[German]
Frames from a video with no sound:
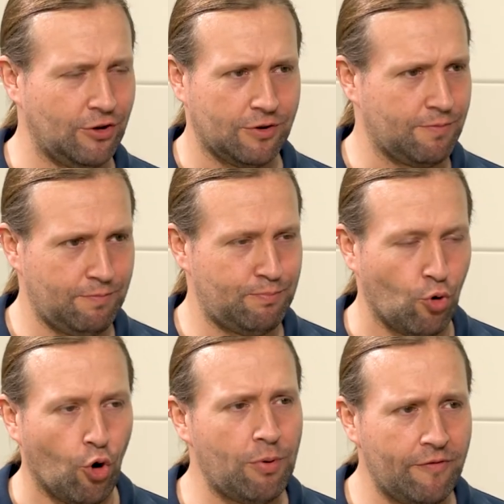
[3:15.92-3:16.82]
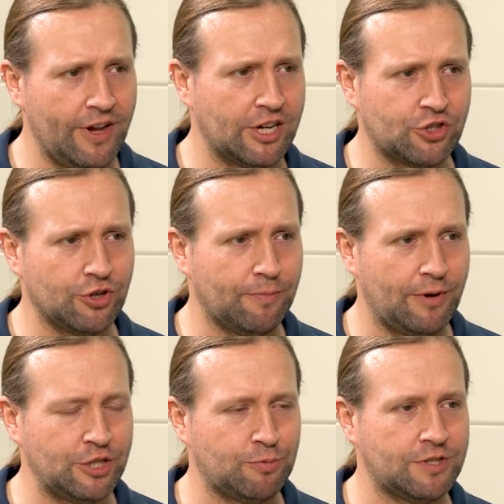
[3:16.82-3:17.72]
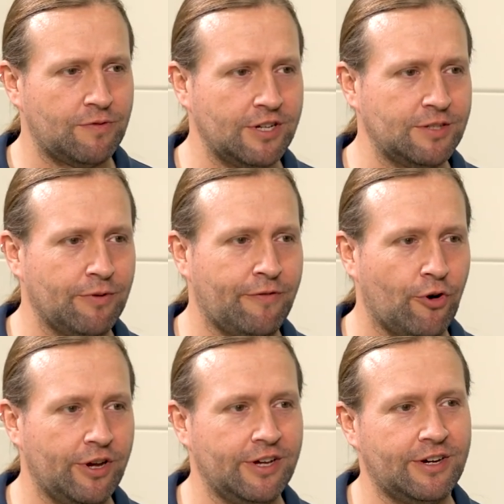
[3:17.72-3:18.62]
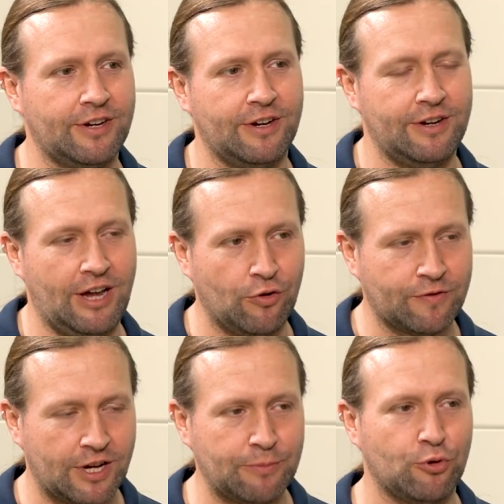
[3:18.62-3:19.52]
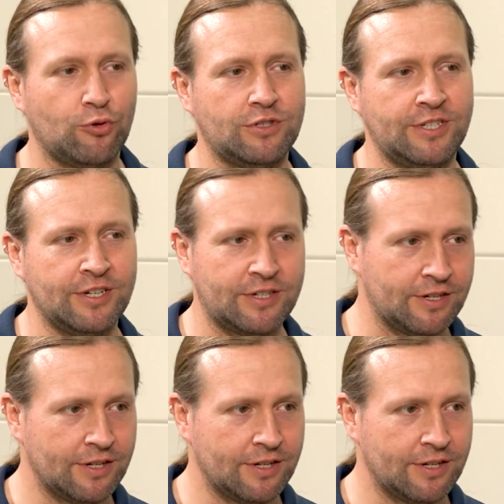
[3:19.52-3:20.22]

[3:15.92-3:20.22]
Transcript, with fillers: ihr noch Probewerkstücke beispielsweise, bevor ihr einen Auftrag produziert?